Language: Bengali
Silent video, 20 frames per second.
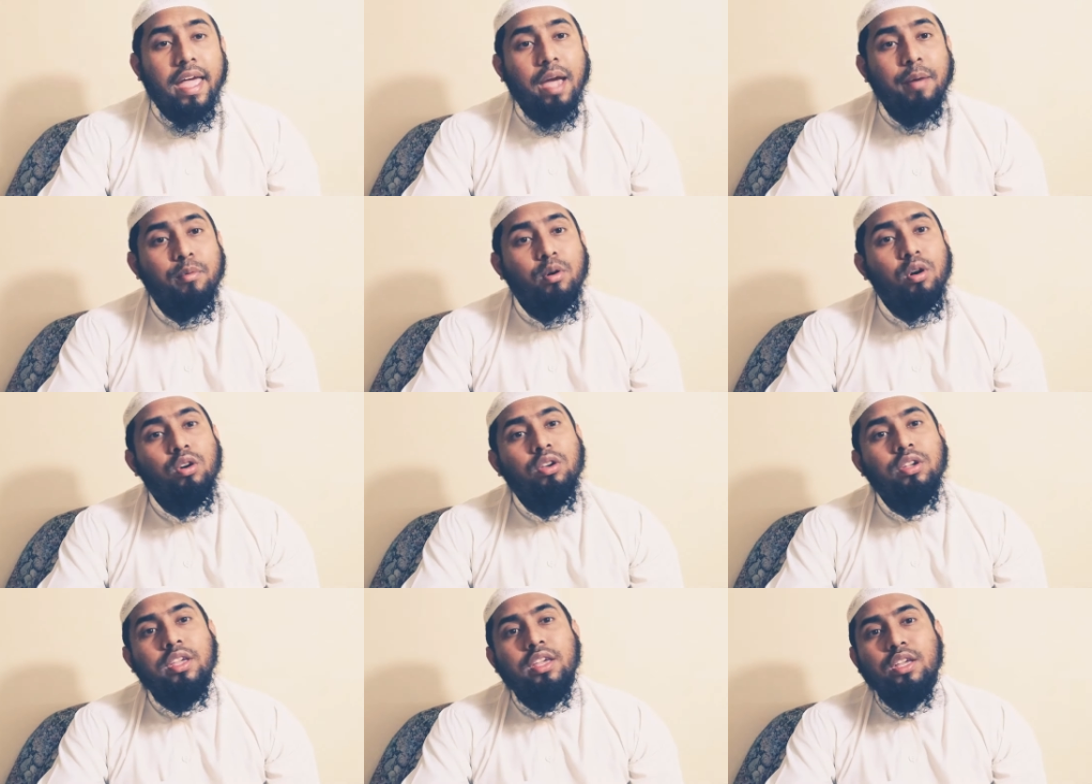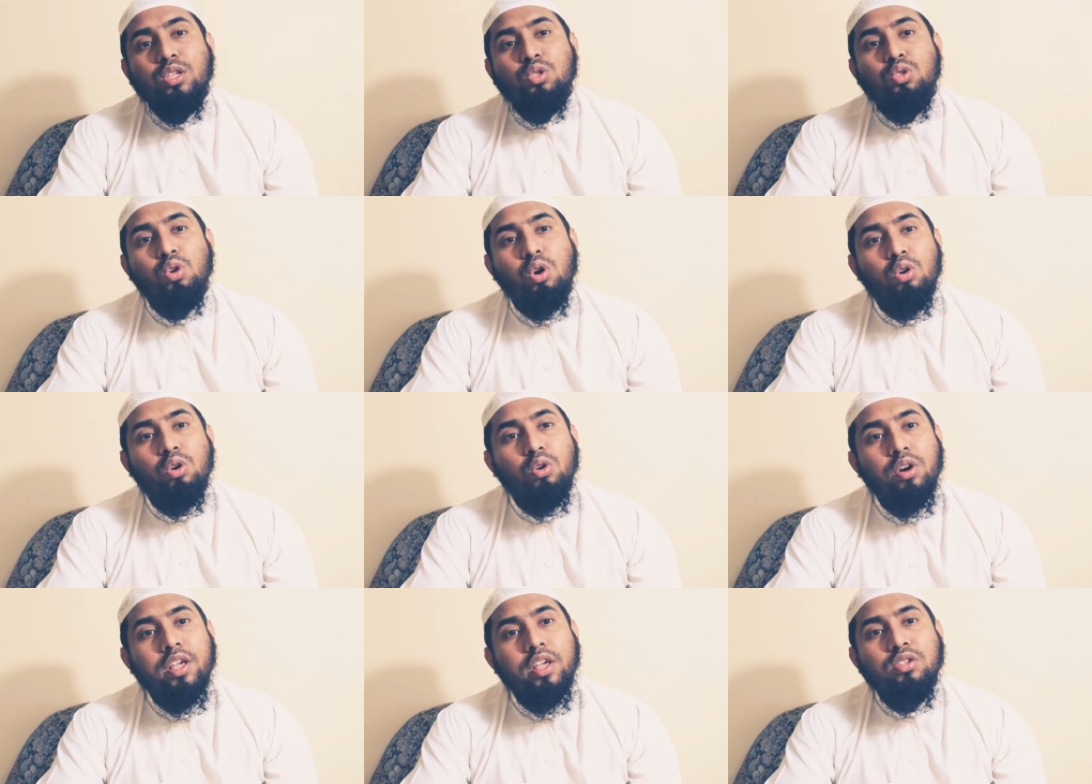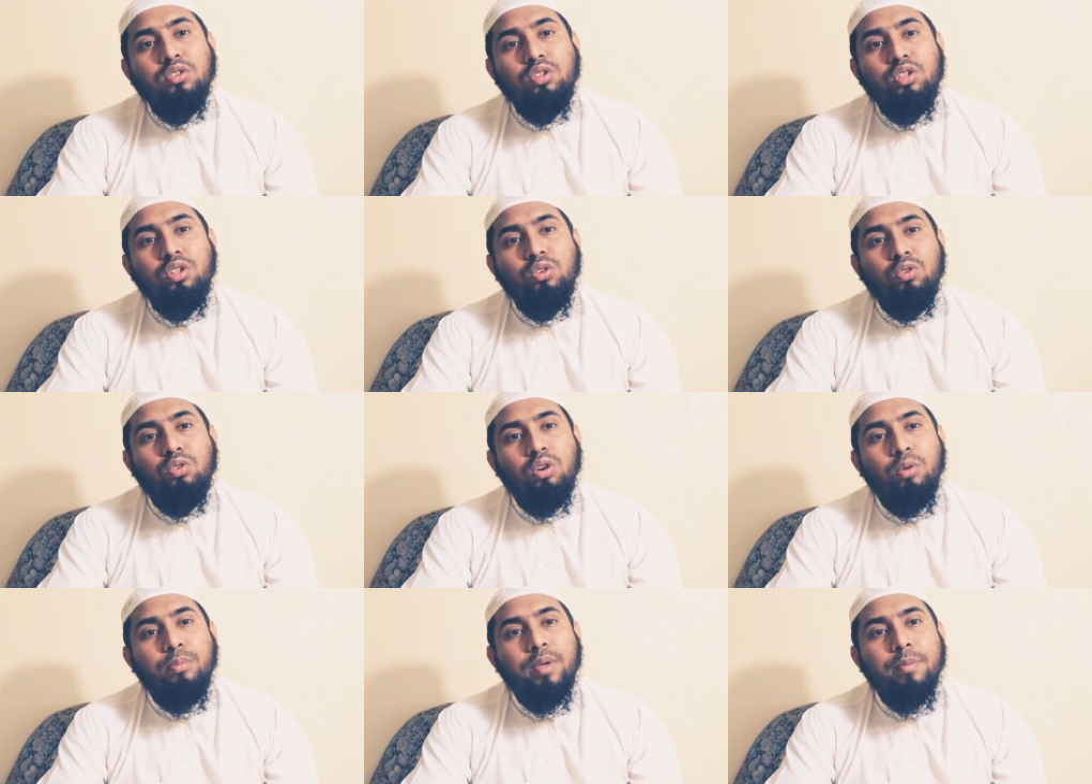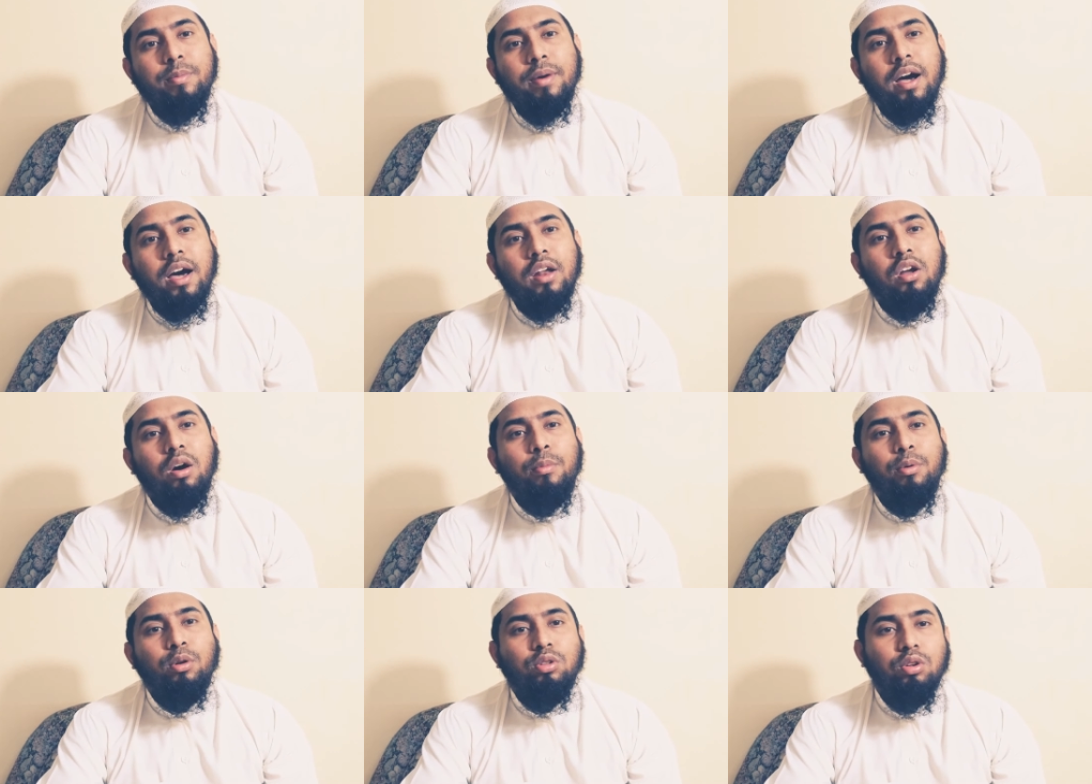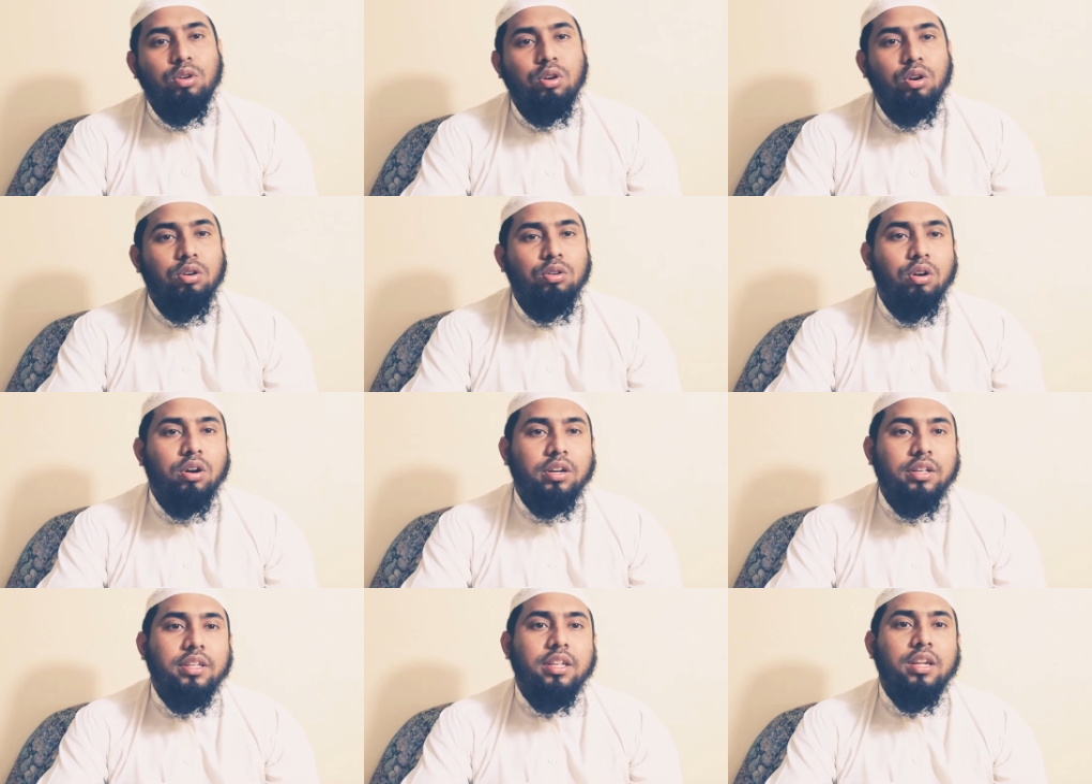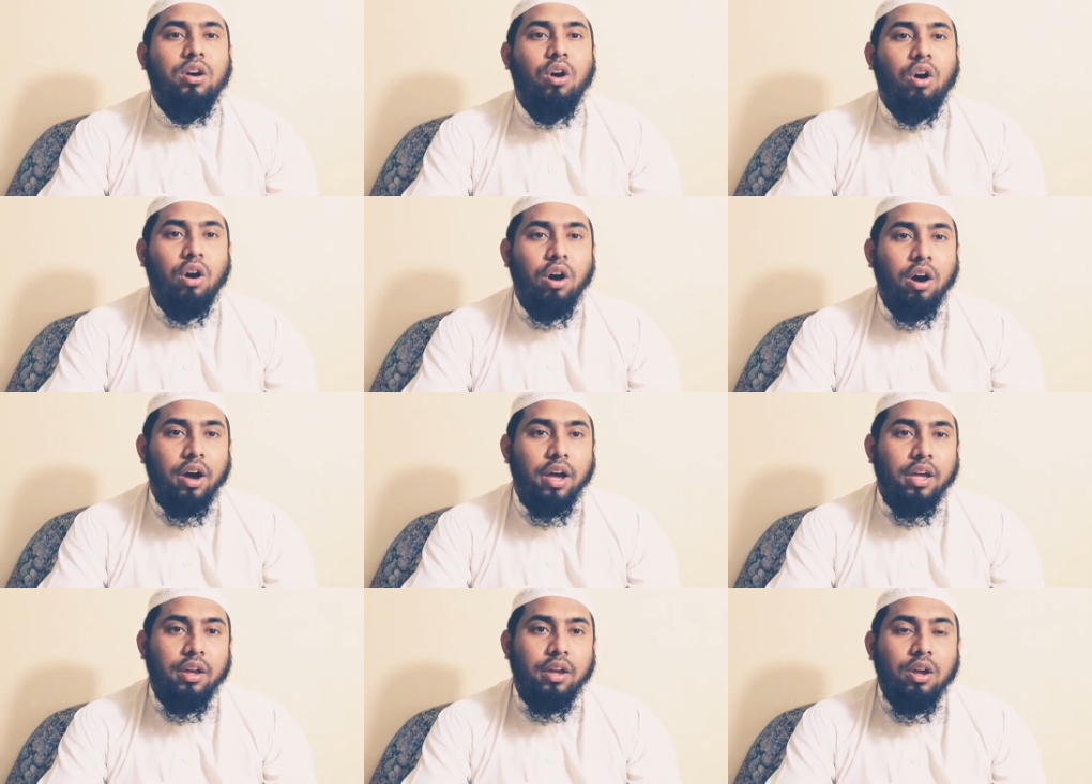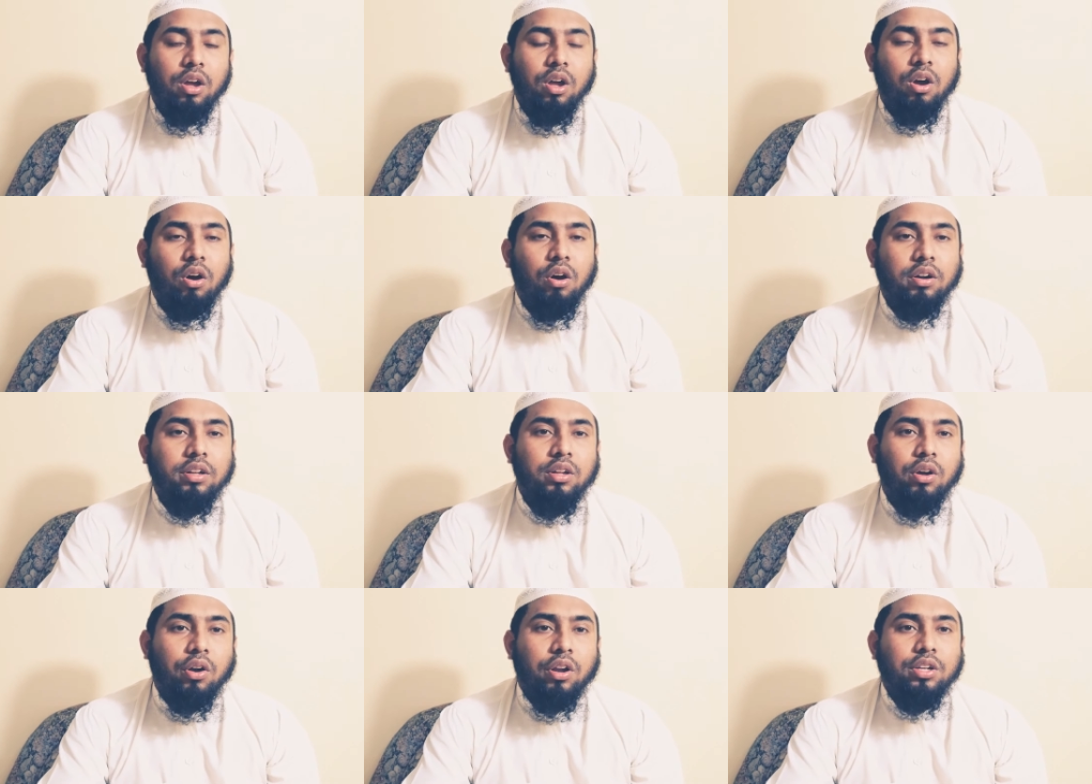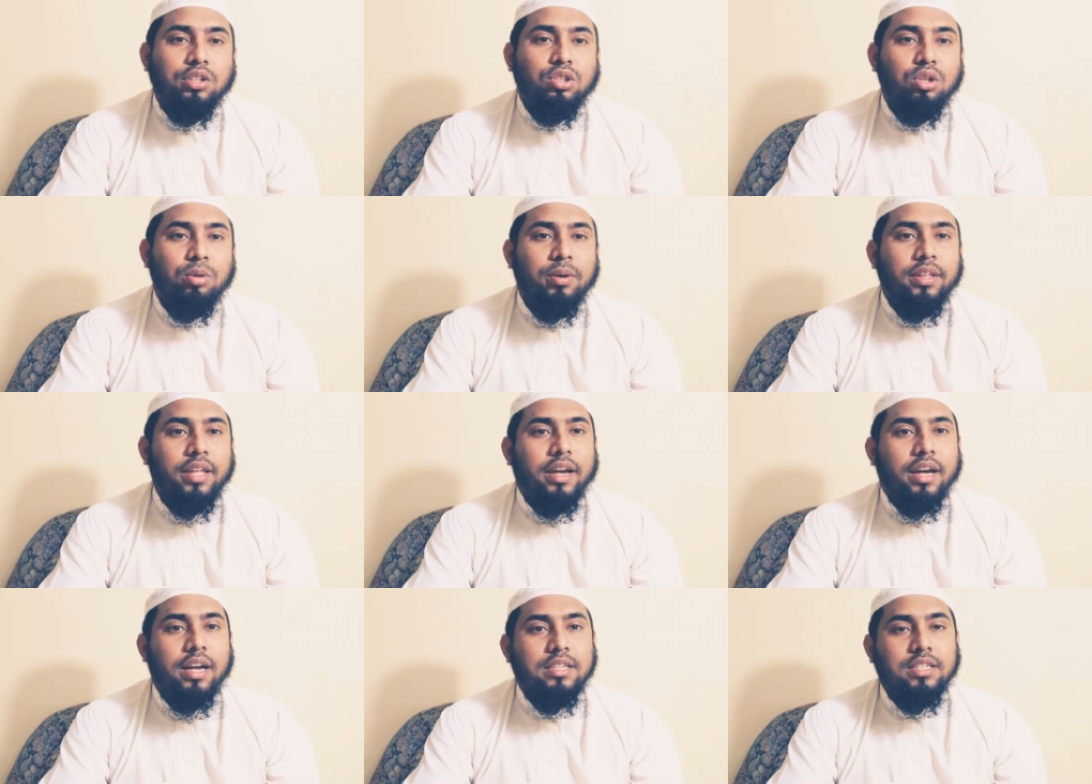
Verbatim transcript: এবং কি জরুরি যদি কোনো বিমান অবতরণ করতে হয় অর্থাৎ অনেক সময় দেখা